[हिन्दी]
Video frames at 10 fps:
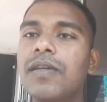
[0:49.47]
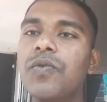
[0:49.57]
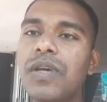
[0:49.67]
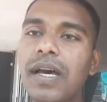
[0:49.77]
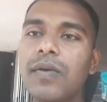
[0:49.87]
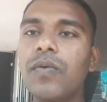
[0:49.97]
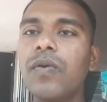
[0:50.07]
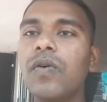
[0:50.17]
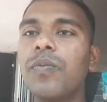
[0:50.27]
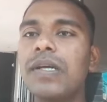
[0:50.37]
क्यों यार उन
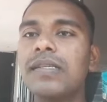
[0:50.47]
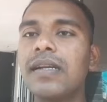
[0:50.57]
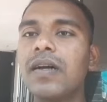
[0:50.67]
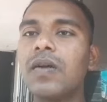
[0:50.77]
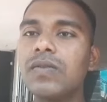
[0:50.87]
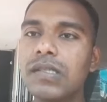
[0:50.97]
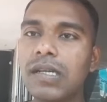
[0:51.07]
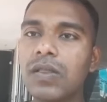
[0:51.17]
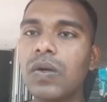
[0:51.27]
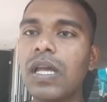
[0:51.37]
लोगों को परेशान करो
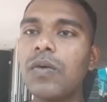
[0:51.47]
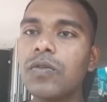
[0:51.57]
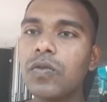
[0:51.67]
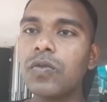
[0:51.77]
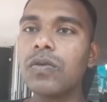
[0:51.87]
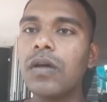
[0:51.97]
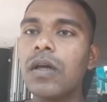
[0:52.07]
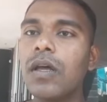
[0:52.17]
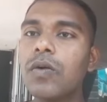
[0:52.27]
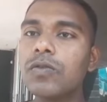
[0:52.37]
जिसका तो नहीं है वो
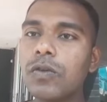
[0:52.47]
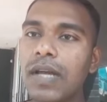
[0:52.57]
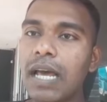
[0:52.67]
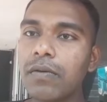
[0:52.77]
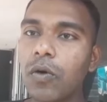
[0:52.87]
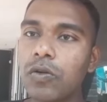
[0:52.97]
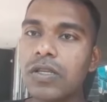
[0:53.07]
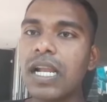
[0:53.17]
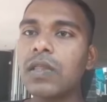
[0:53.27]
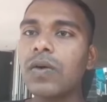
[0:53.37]
तो उसको यार
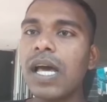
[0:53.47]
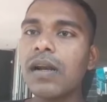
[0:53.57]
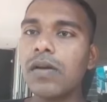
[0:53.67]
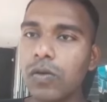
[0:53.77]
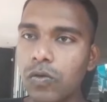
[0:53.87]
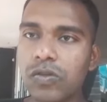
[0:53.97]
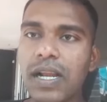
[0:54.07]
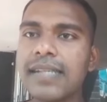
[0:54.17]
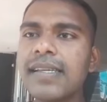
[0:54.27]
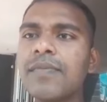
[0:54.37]
हौसला दो यार
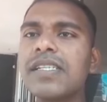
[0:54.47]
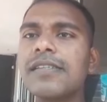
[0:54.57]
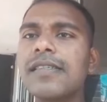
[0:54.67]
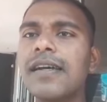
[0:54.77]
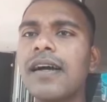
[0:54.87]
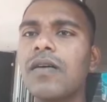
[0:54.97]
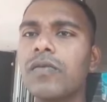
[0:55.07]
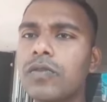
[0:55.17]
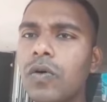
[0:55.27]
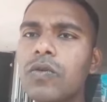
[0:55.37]
दूसरा एग्जाम जैसे देगा
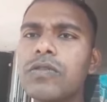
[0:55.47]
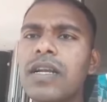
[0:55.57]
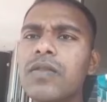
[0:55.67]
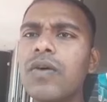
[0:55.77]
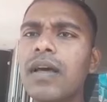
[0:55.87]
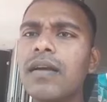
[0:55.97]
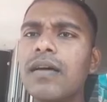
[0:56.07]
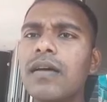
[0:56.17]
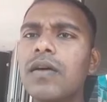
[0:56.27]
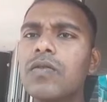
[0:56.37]
उसको हौसला दो यार
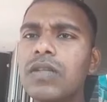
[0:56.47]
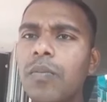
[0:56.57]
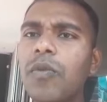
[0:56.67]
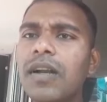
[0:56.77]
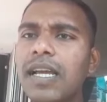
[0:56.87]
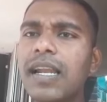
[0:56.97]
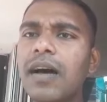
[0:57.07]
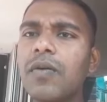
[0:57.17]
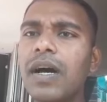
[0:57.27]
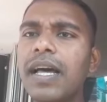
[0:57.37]
उसका मन गिरा
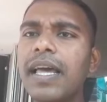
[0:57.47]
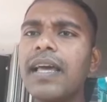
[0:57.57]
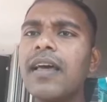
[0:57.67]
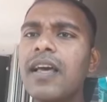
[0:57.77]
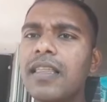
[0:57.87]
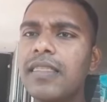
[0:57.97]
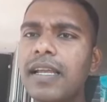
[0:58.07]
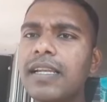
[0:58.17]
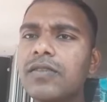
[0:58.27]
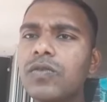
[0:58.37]
हुआ है
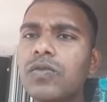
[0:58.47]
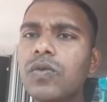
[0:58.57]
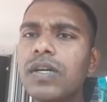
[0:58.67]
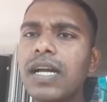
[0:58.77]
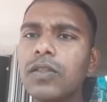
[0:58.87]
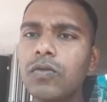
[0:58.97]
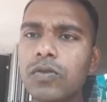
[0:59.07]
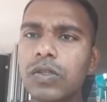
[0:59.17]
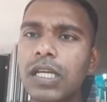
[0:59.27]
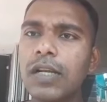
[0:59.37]
दिल टूट गया है तो
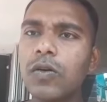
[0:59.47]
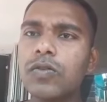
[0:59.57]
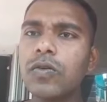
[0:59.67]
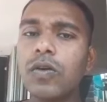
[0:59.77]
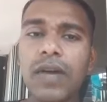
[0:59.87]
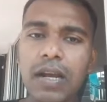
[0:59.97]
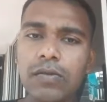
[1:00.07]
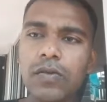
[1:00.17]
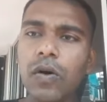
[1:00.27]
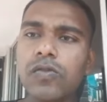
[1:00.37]
उसको दिल को जोड़ो यार उसको